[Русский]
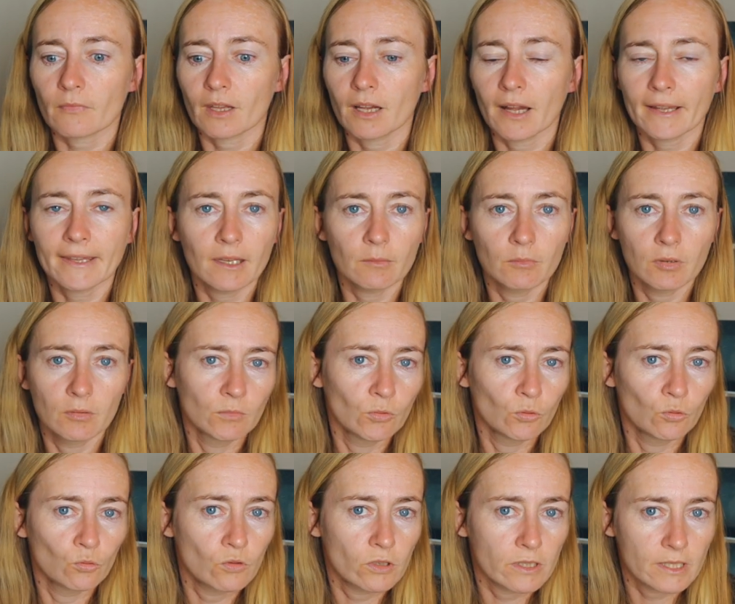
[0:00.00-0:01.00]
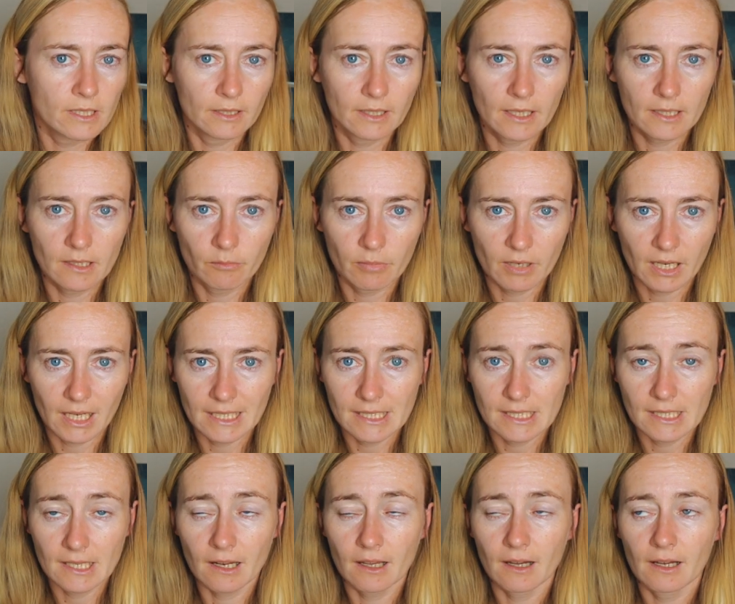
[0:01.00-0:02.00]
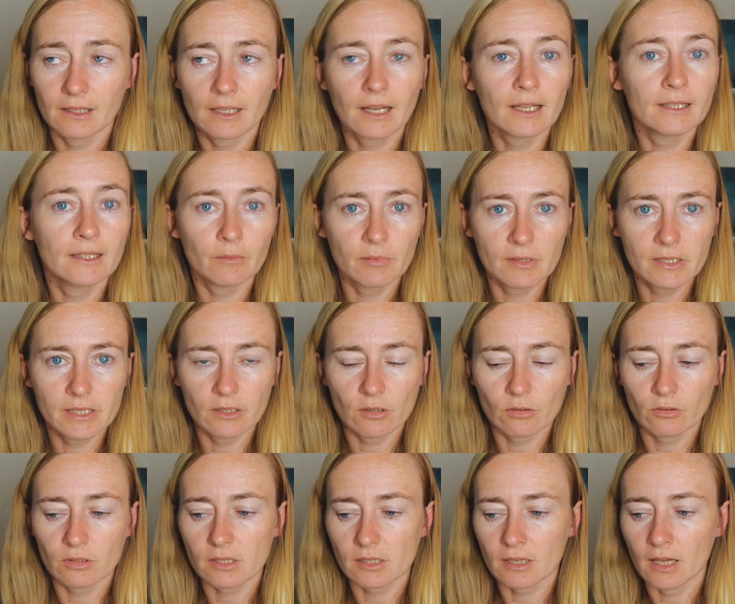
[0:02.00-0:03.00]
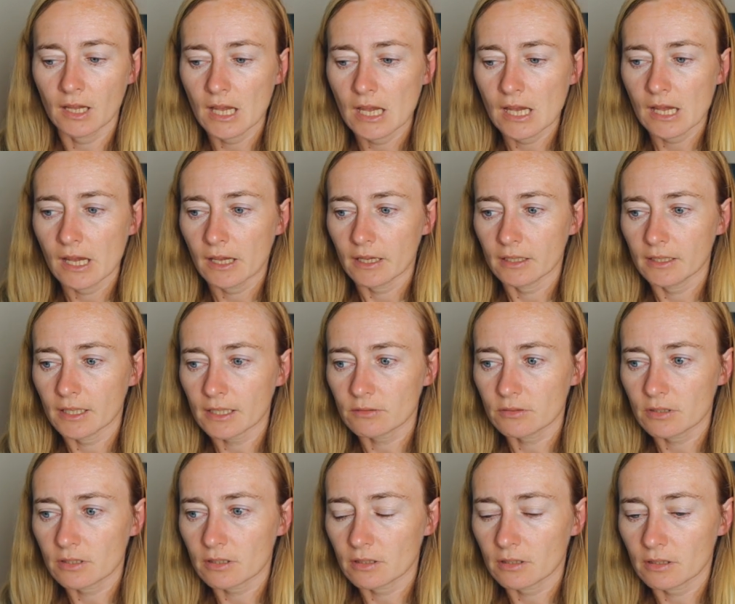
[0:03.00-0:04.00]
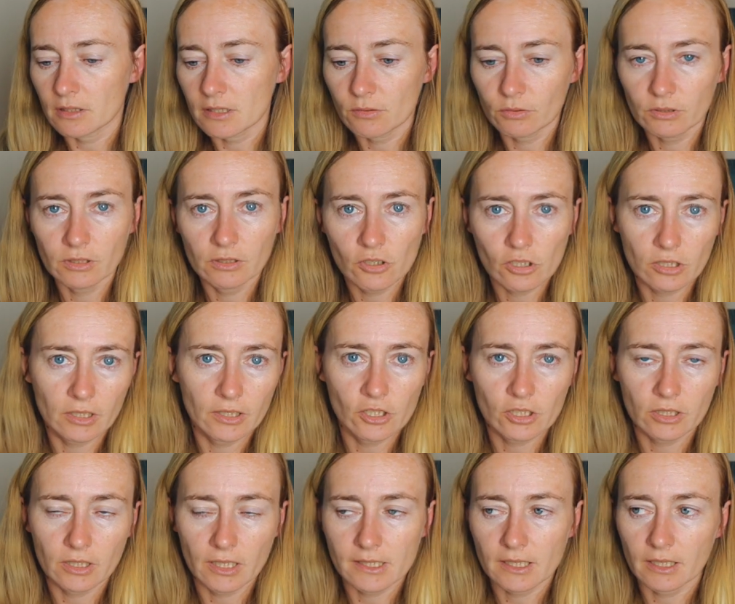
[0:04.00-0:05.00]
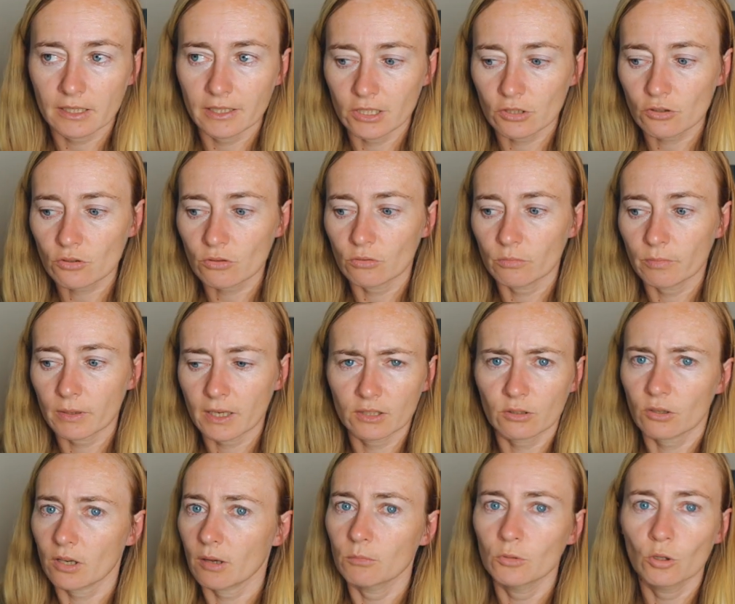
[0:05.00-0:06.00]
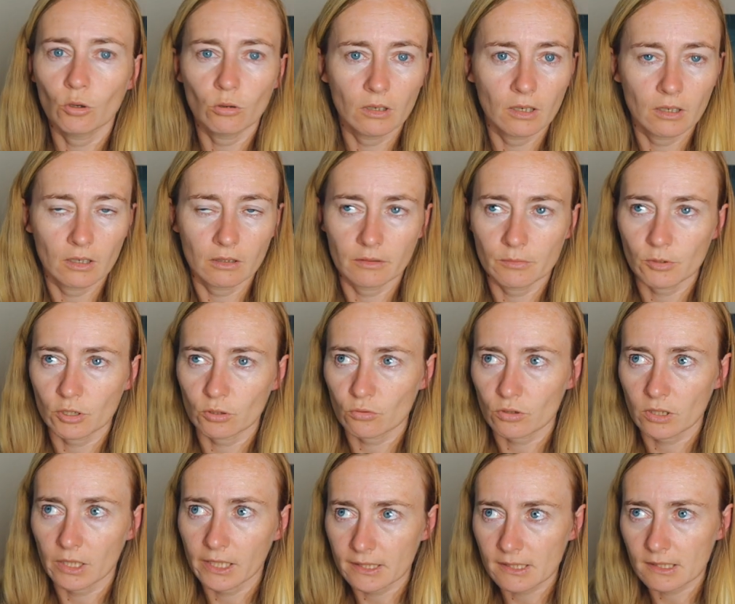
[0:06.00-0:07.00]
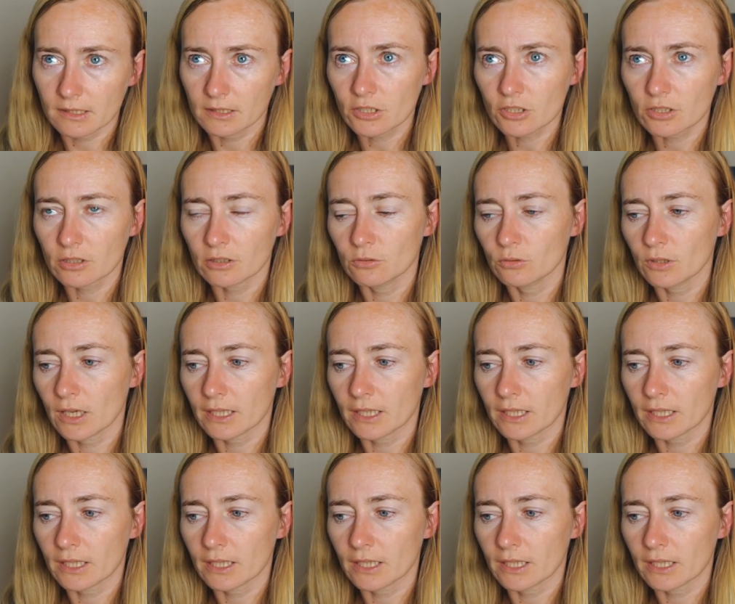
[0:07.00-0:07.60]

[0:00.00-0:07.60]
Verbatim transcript: какие бы мы ужасы да, не проходили, она адаптируется. Я вот э, сегодня начала читать книжку, про которую я много вообще уже лет слышала, но